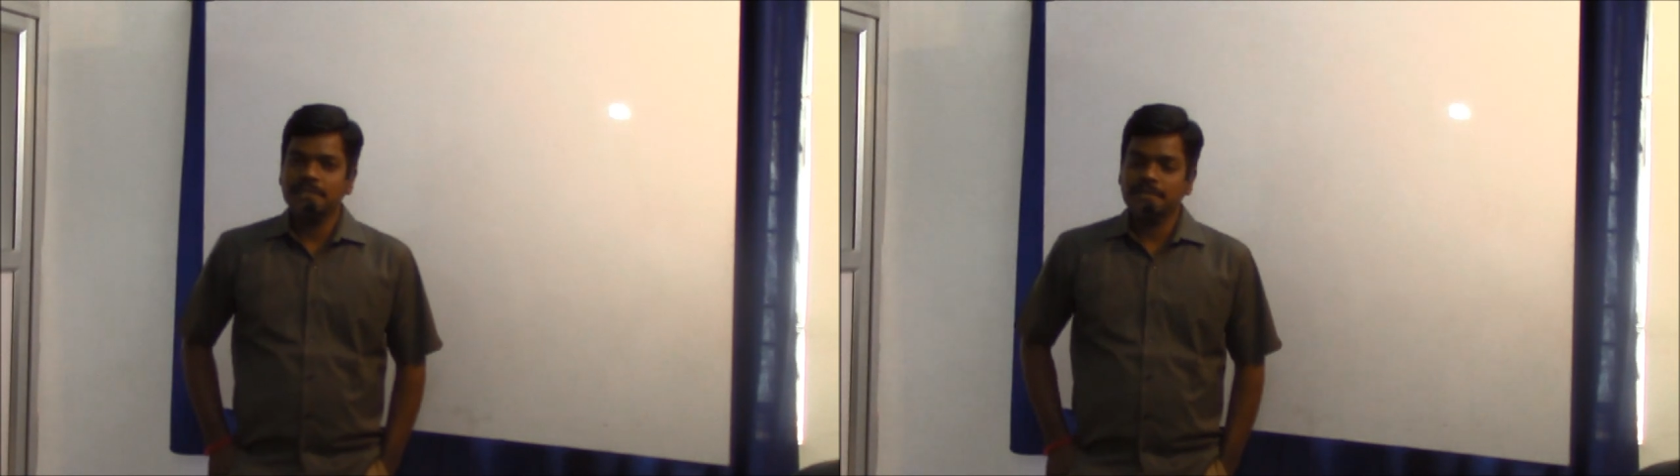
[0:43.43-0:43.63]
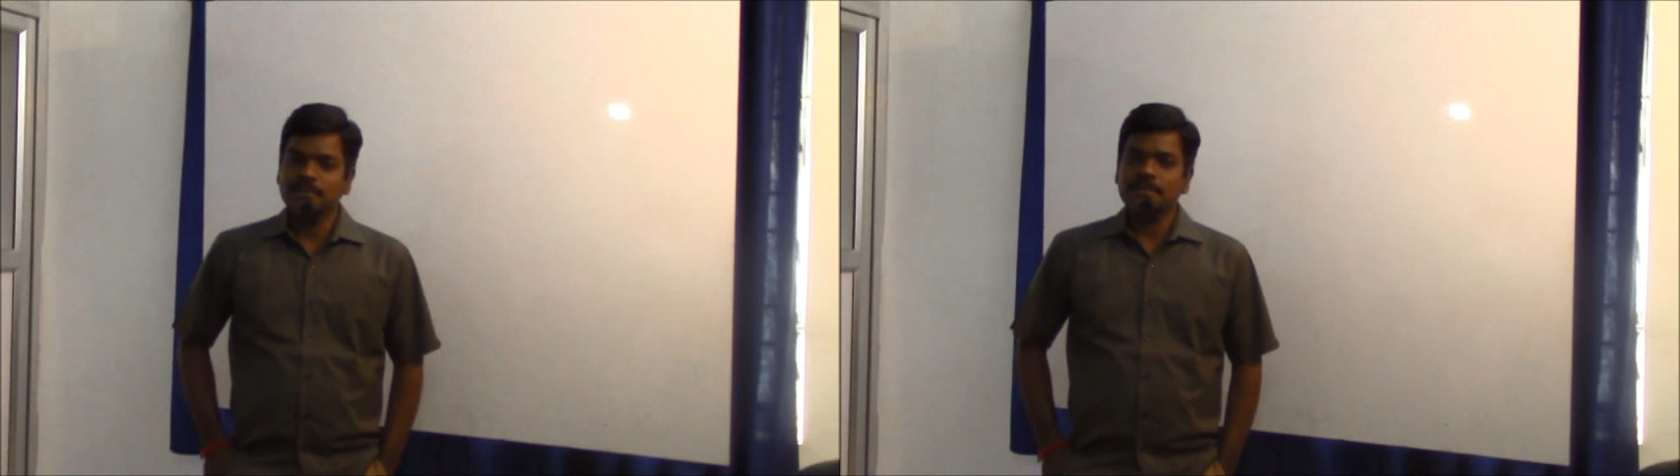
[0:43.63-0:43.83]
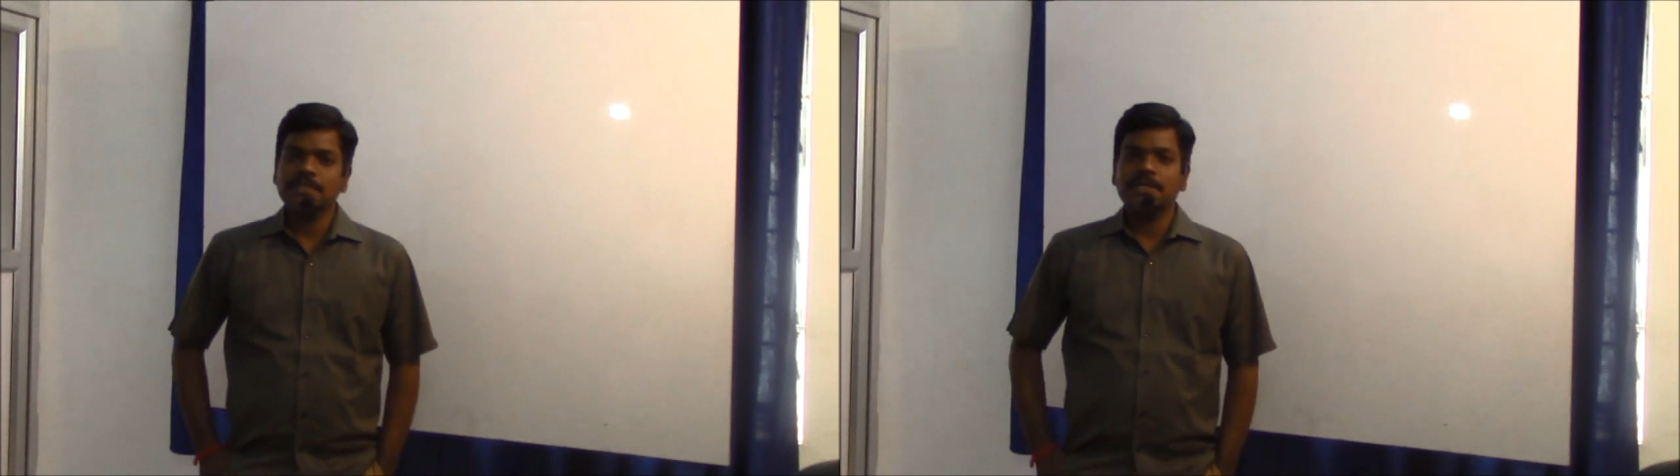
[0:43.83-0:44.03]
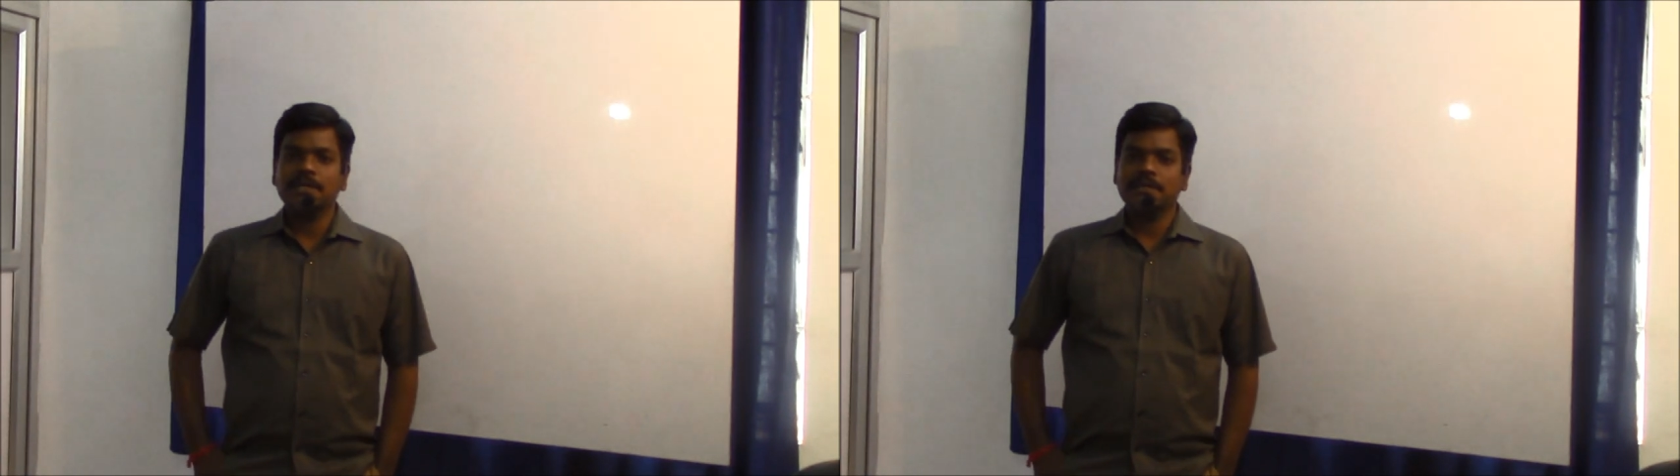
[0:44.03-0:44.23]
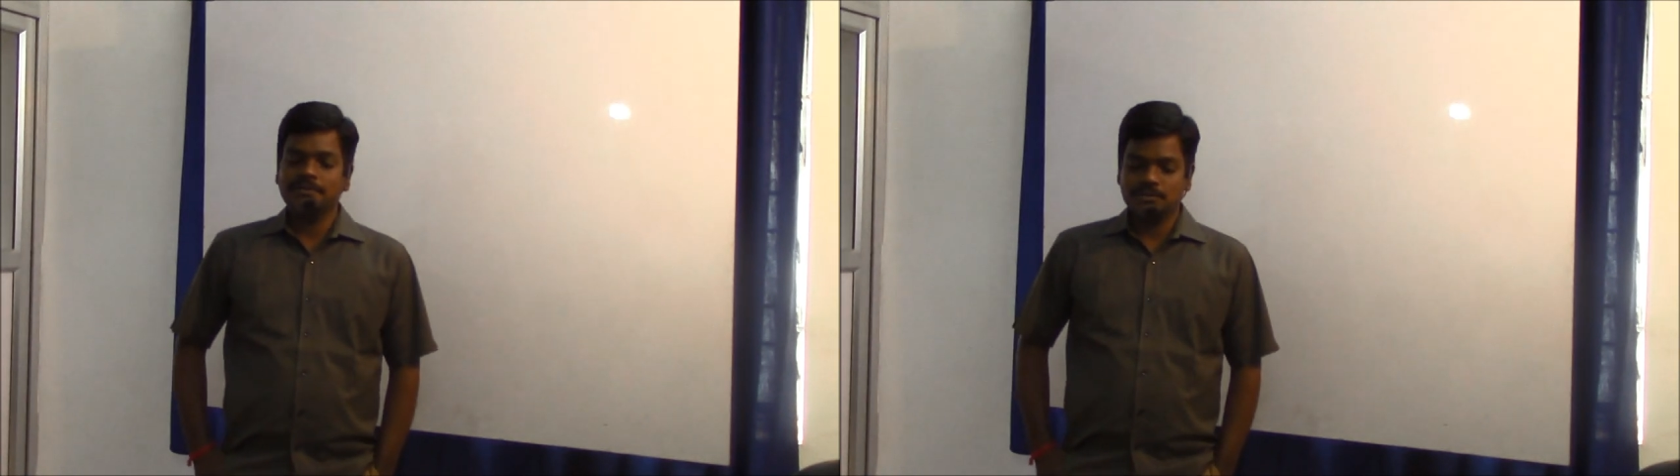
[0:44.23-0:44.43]
தெரியும்
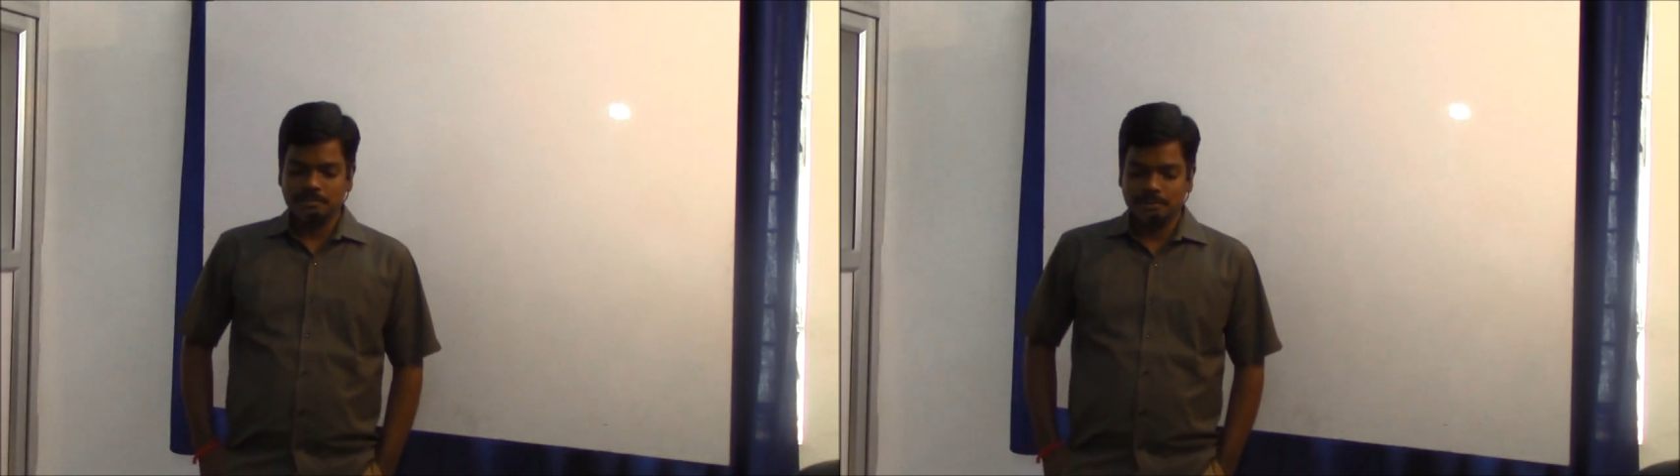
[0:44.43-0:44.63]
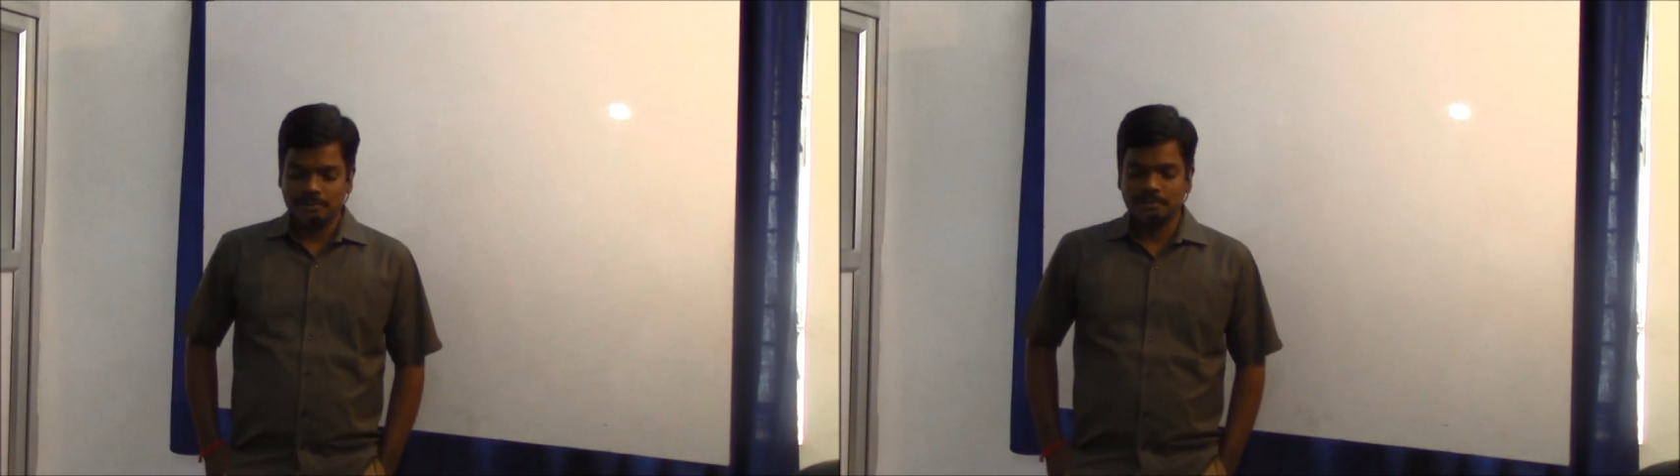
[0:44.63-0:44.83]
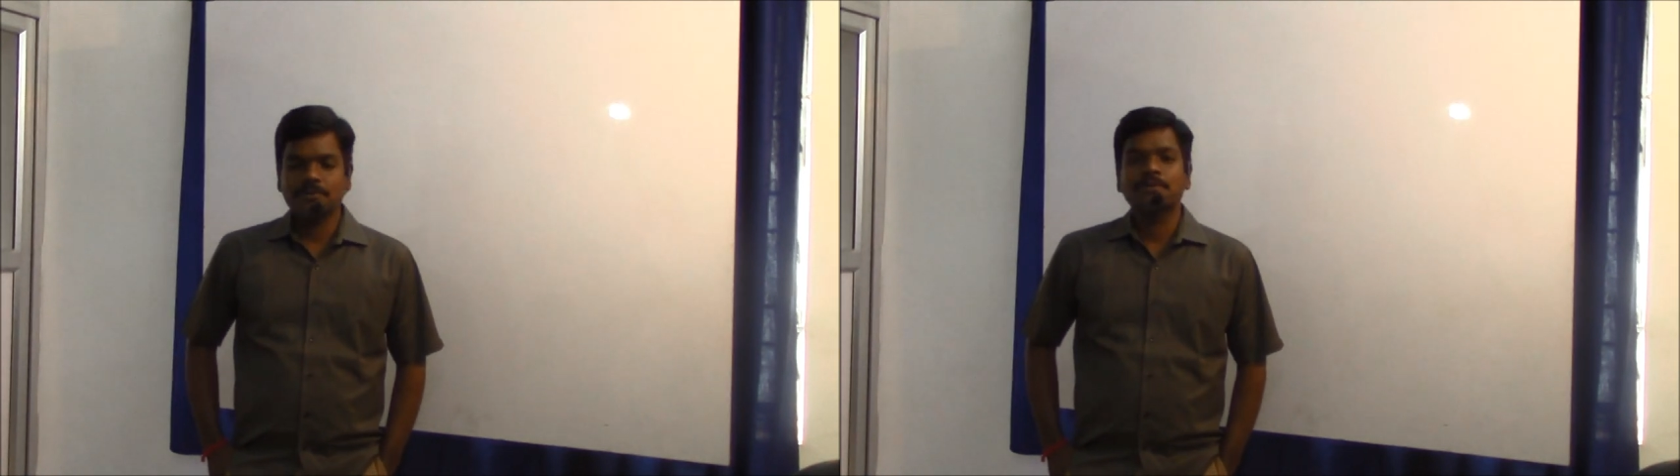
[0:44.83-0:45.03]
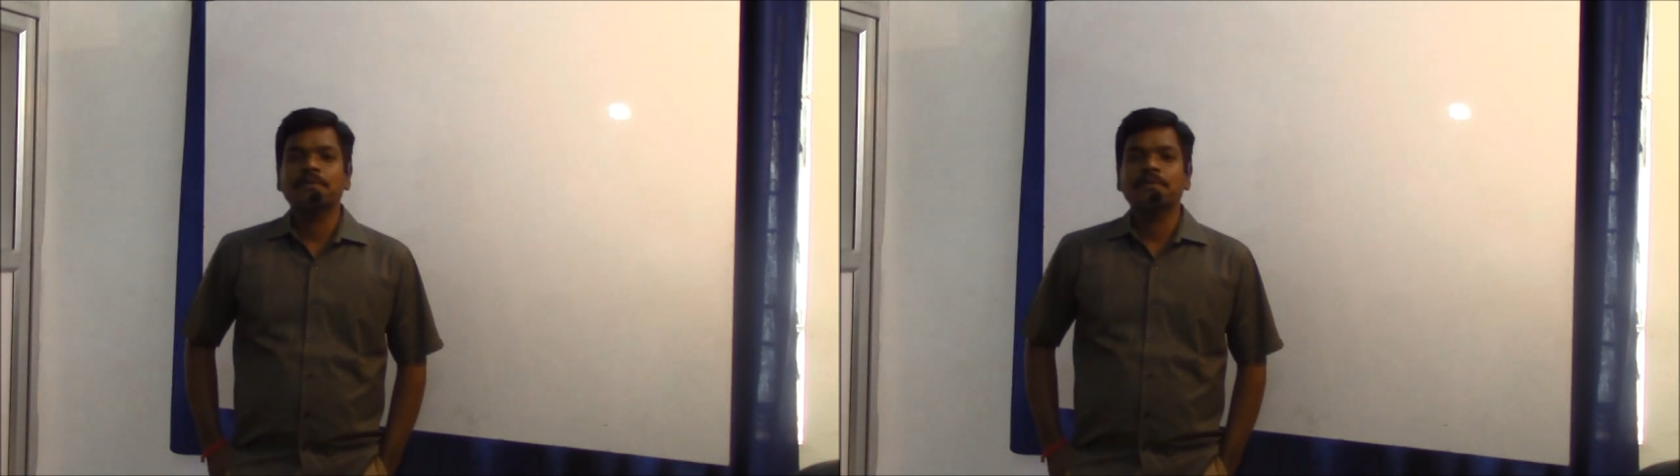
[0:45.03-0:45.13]
எதுக்காக யூஸ் பண்ணுறோம்